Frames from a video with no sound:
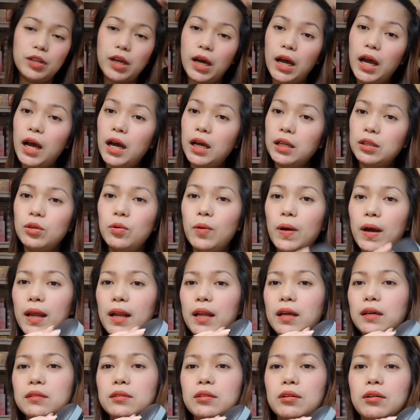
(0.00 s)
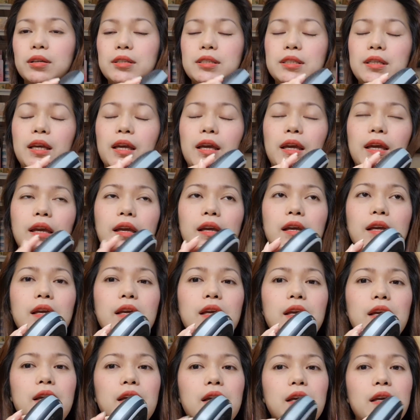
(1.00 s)
Nakakatuwa lang to kasi
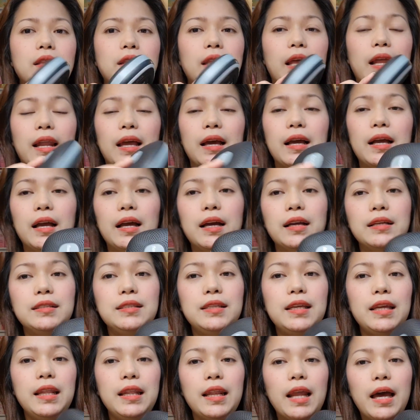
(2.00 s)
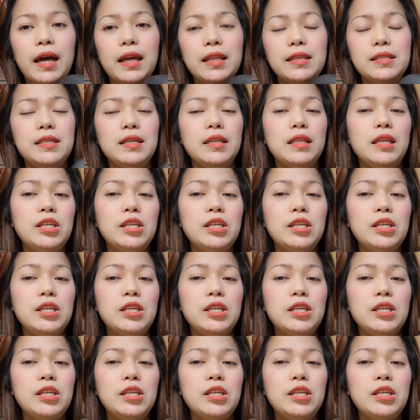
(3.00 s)
talagang si Lance,